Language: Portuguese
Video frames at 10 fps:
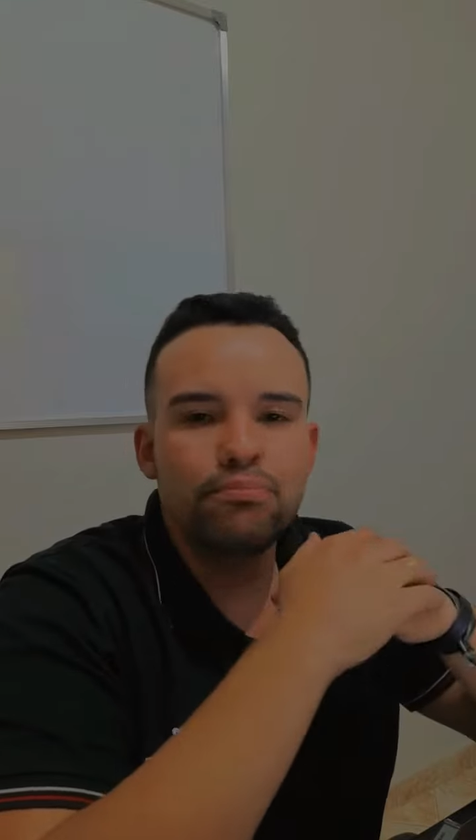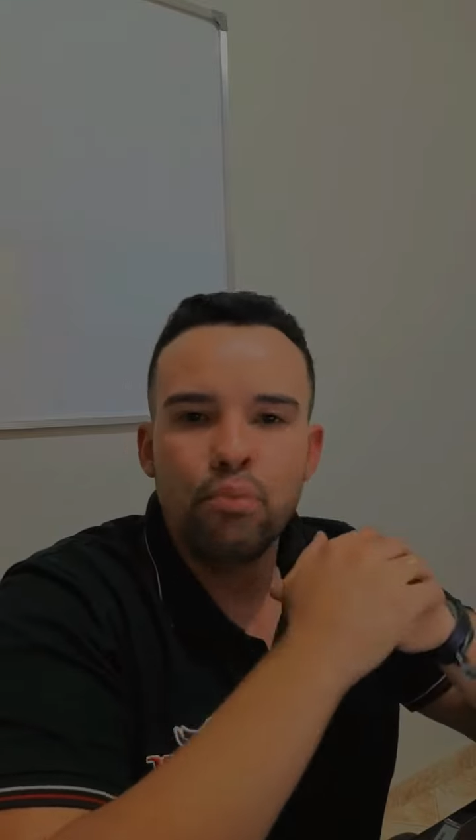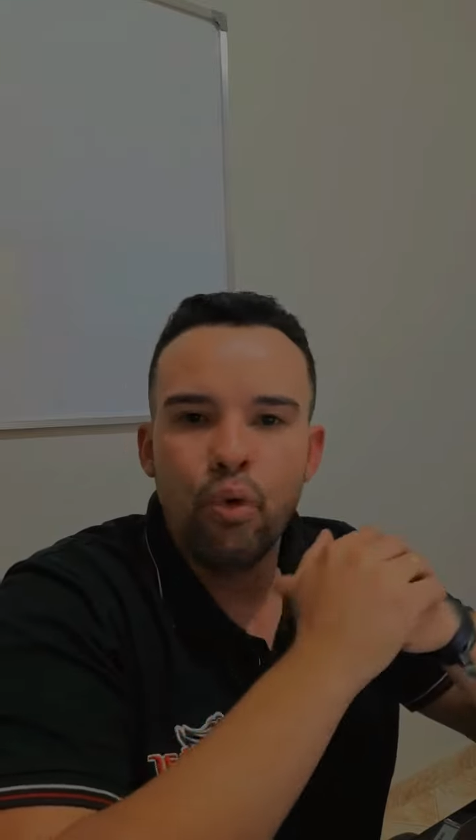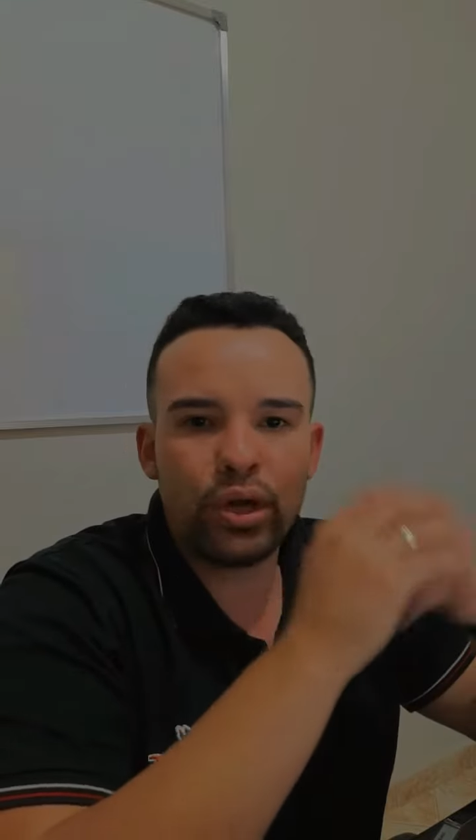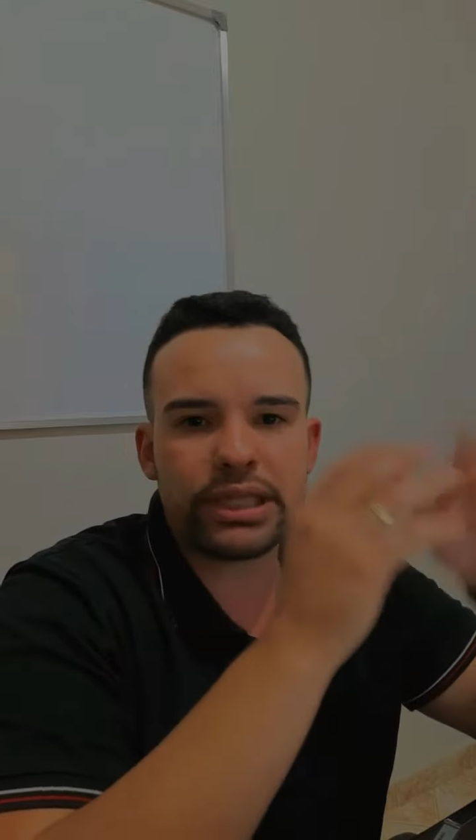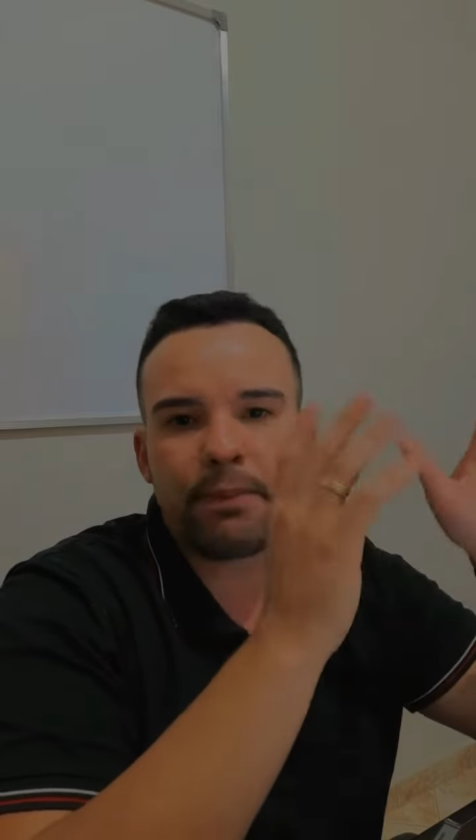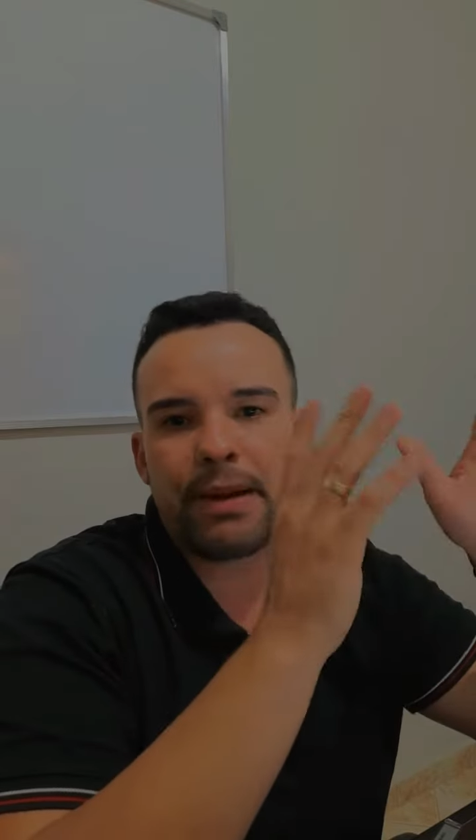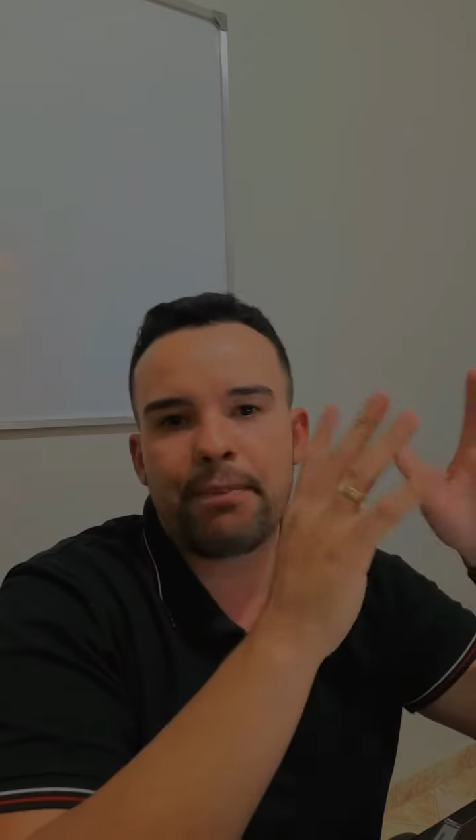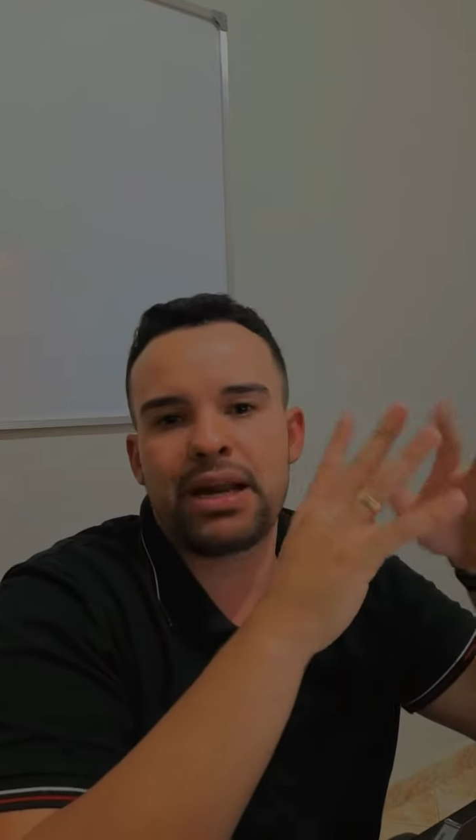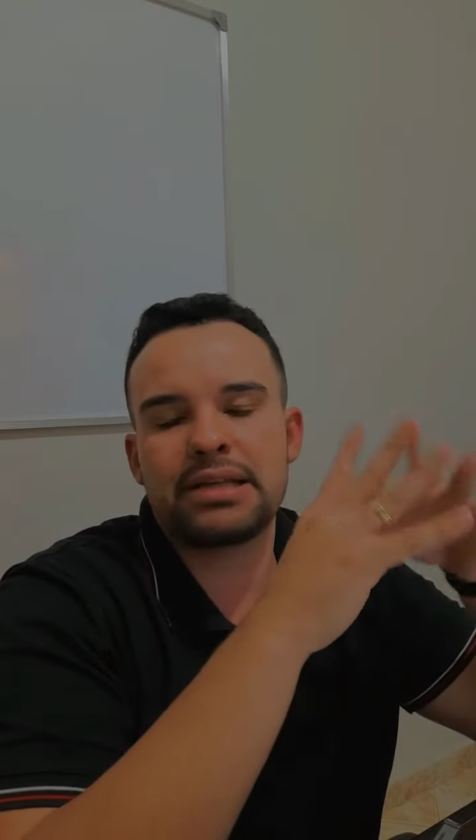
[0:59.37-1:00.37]
muita
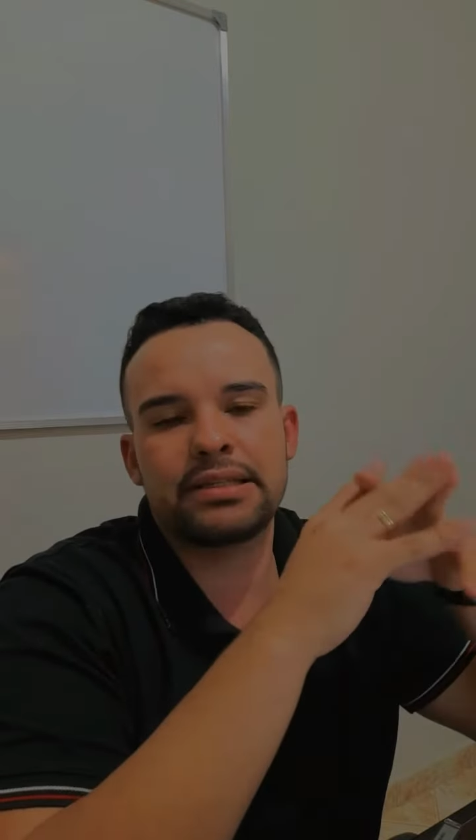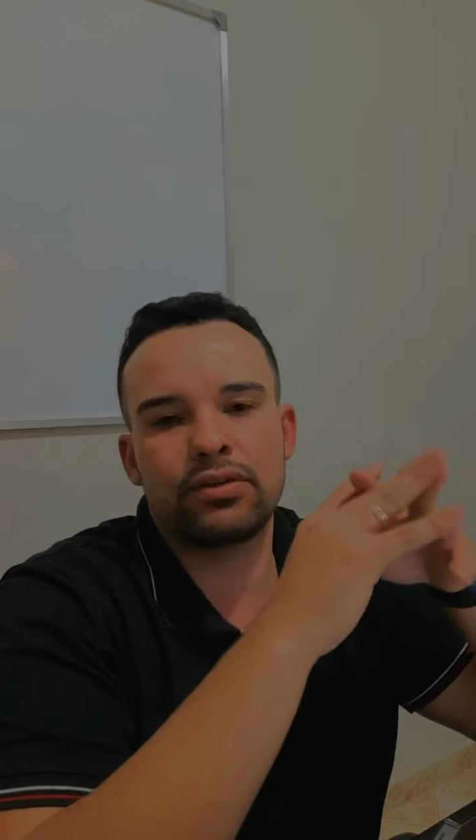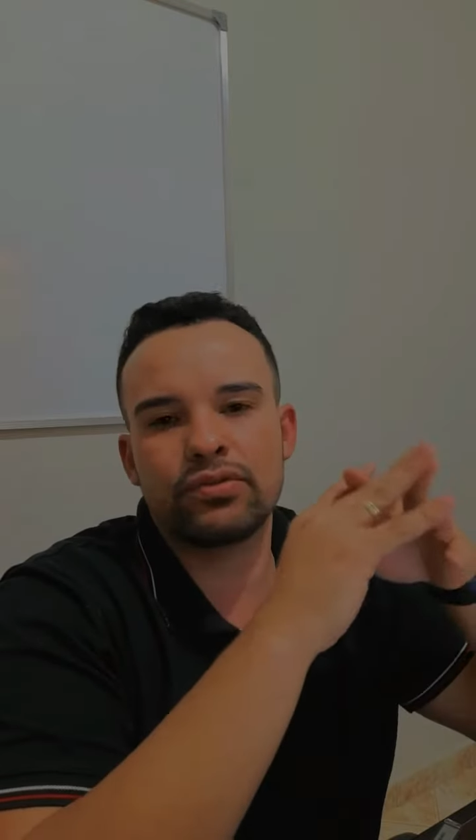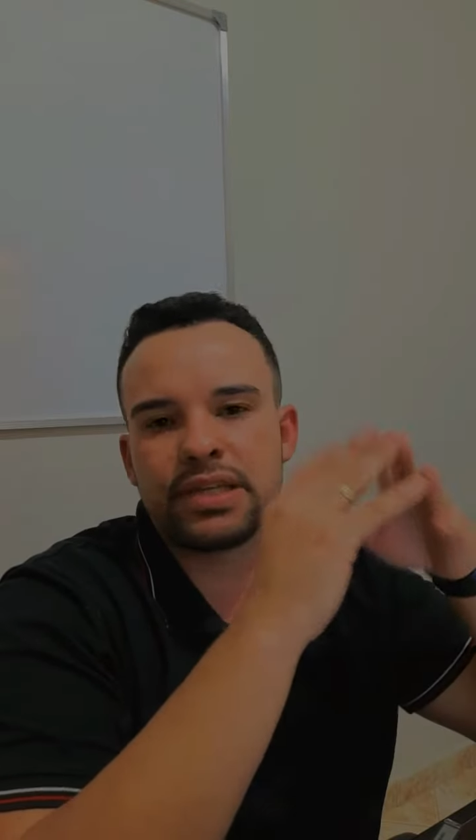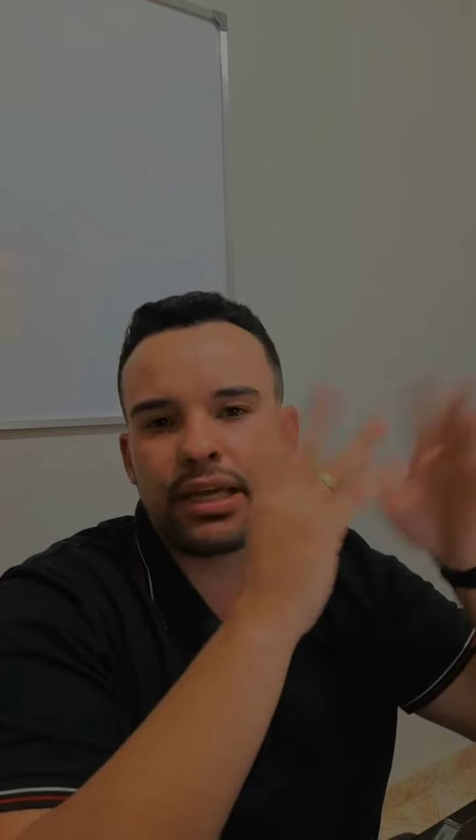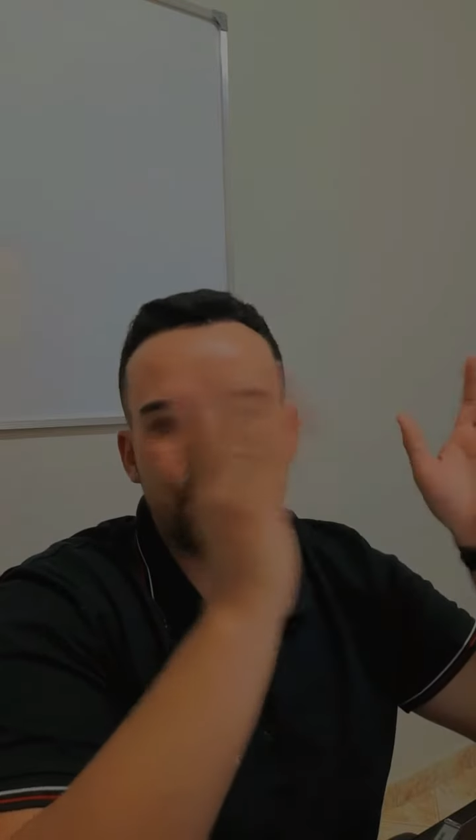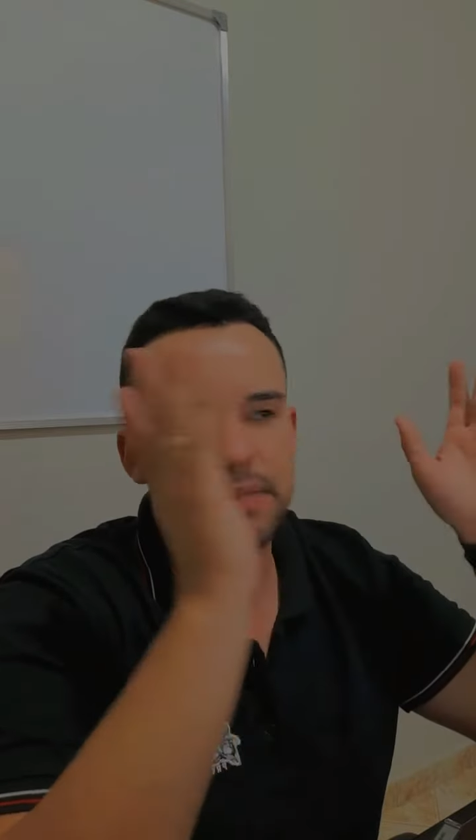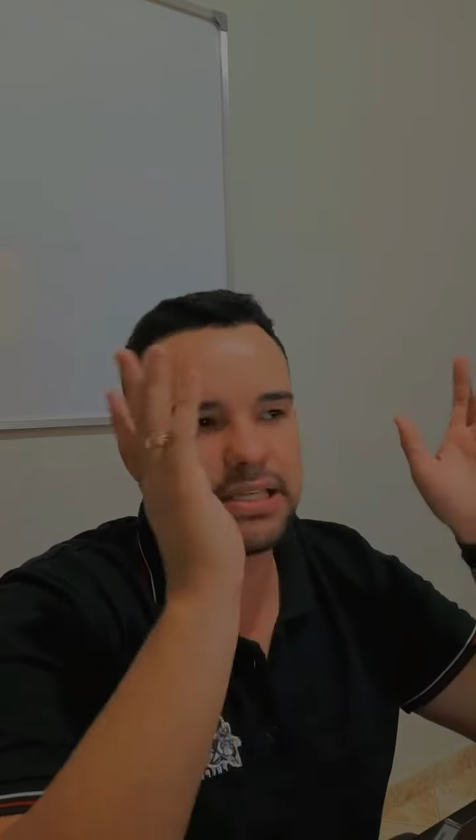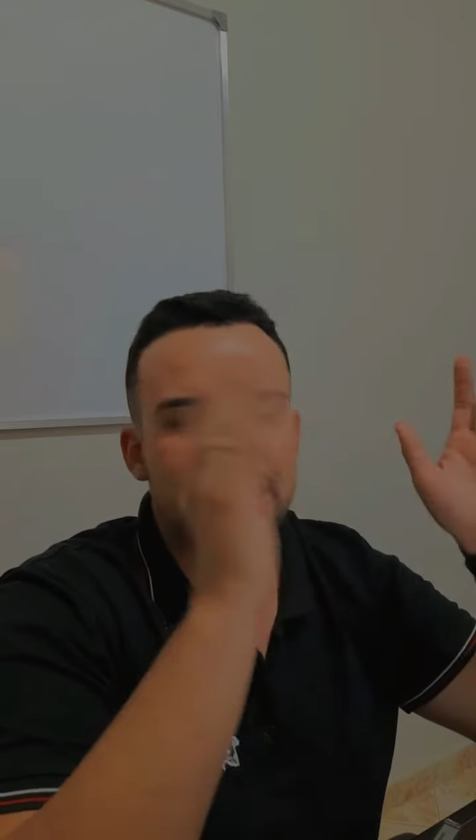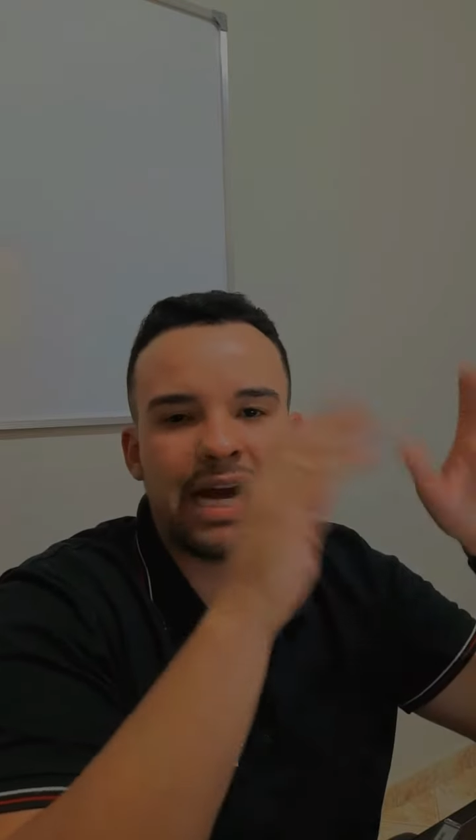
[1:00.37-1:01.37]
preparação sem precisar.